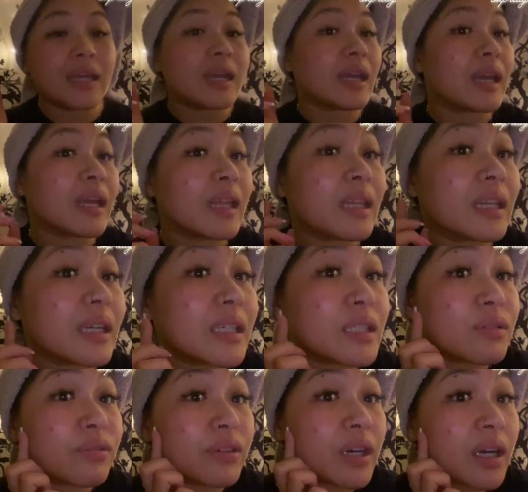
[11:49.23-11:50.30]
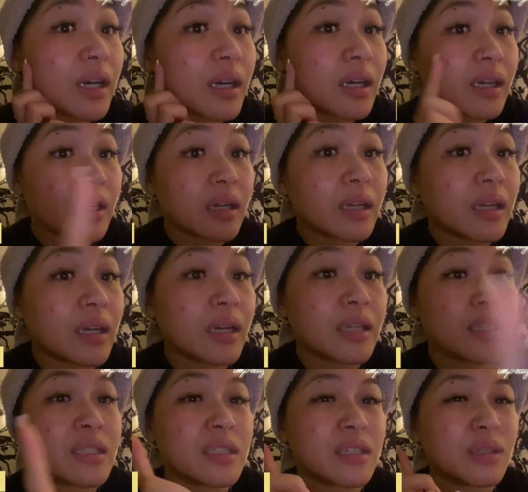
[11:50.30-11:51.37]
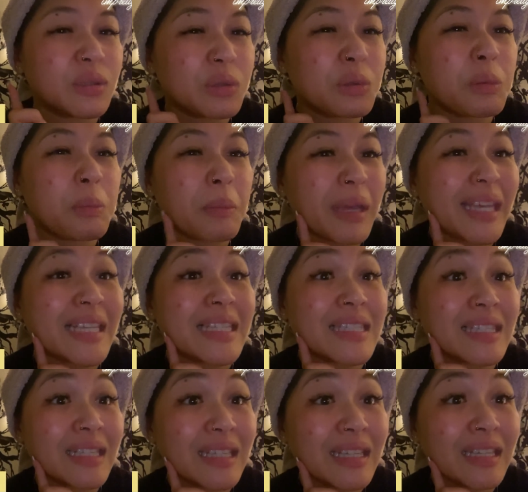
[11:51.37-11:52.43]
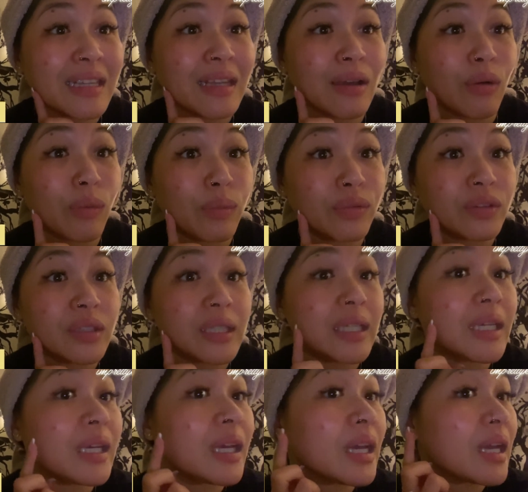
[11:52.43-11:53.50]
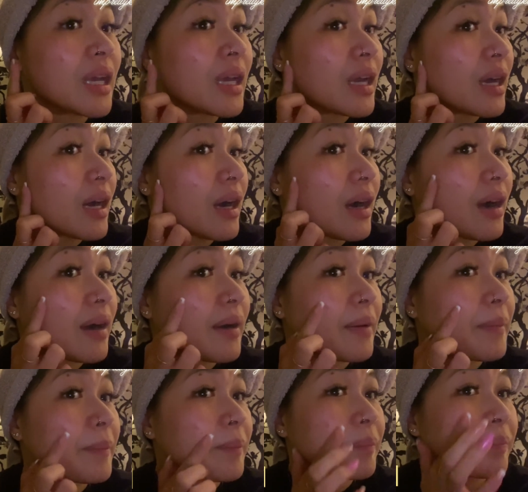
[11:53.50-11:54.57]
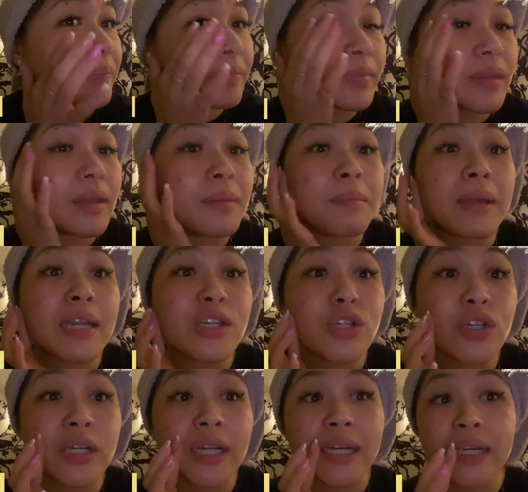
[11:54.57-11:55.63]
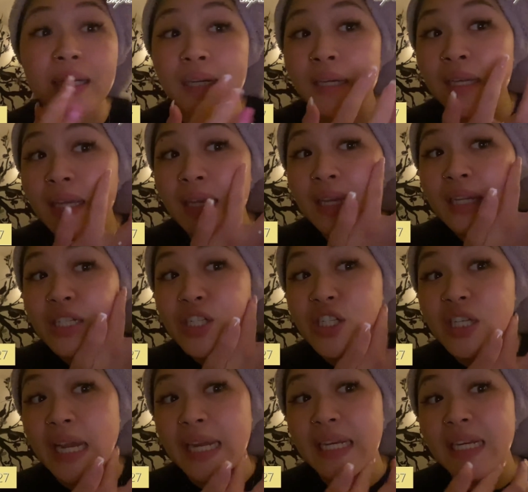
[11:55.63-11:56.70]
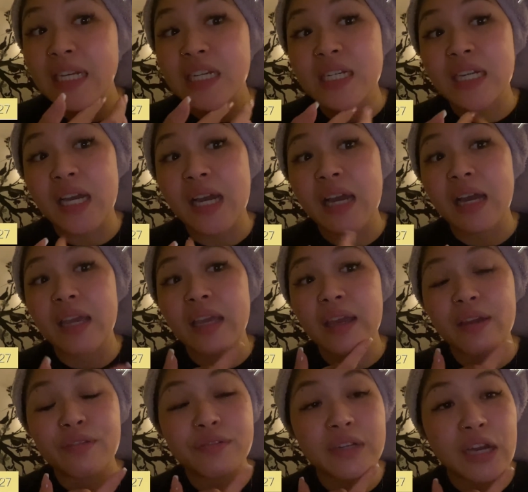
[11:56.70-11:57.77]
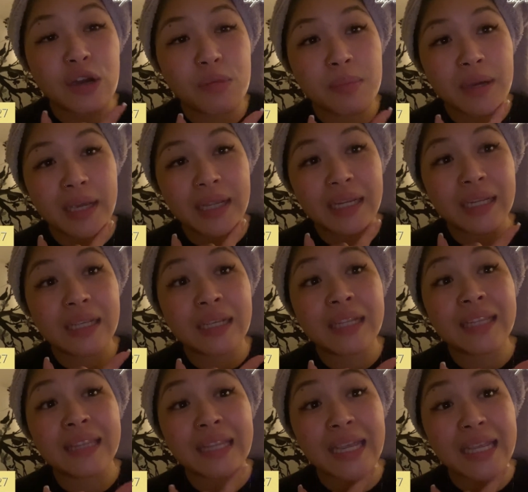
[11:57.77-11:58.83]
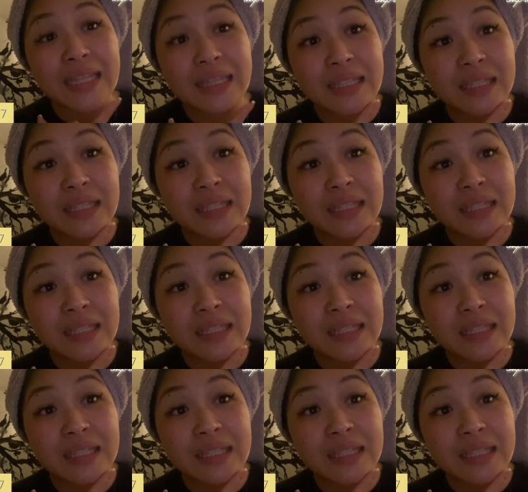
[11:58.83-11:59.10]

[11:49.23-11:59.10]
And as far as you may see, hopefully, um, medyo nag shiny na siya. I have now my night